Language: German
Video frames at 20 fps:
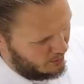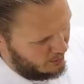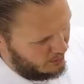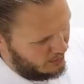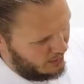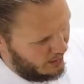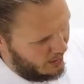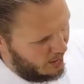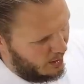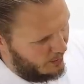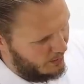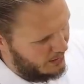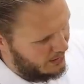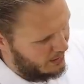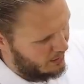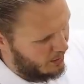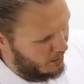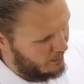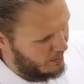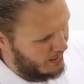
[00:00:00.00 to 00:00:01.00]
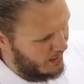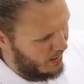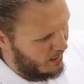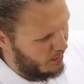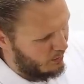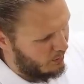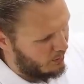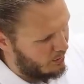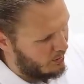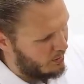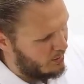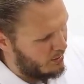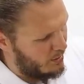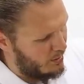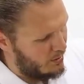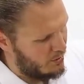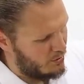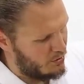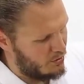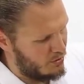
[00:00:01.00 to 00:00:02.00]
Und da kann man dann aber auch
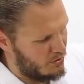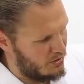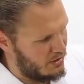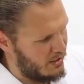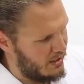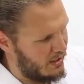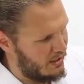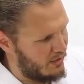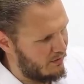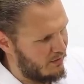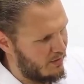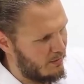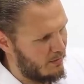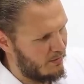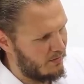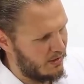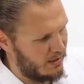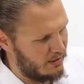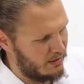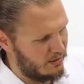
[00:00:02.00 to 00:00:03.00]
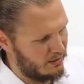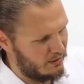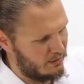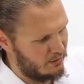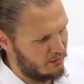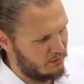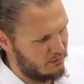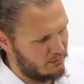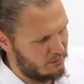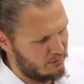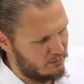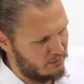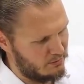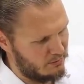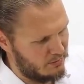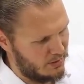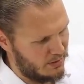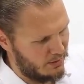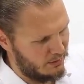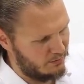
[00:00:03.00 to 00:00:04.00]
justieren, wie man will.
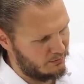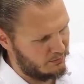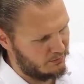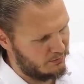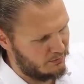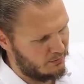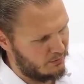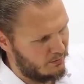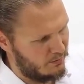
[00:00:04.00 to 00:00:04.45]
Ja.